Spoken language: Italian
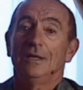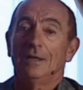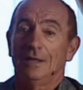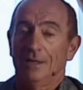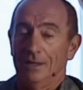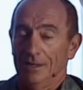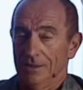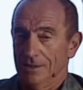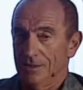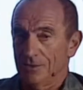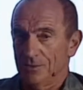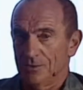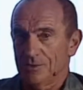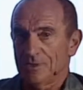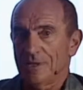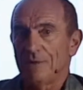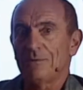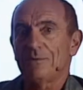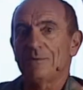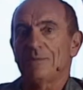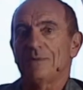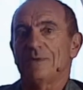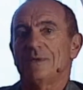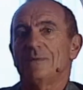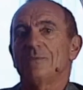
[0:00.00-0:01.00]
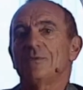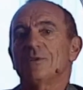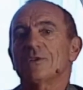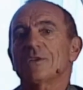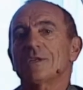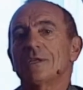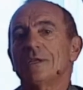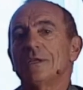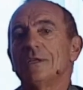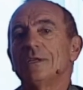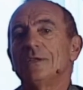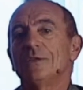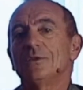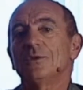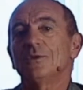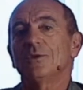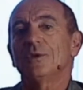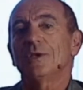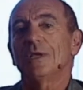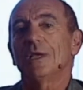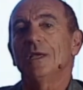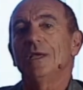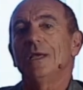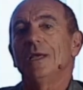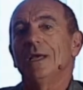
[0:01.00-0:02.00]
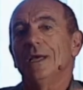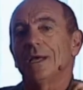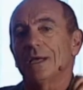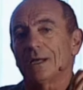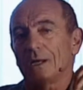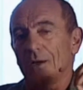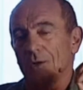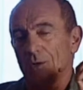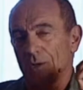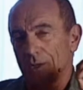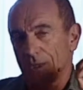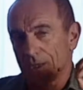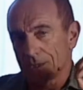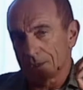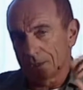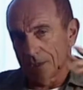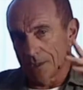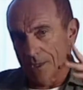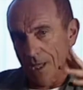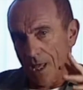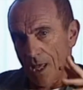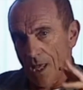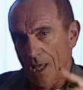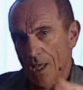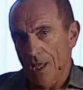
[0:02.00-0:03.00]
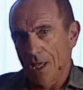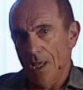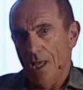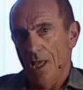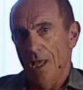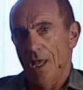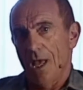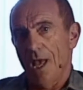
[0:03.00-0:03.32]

eh, Sergio Sauri per esempio ha scritto che Raul Casadei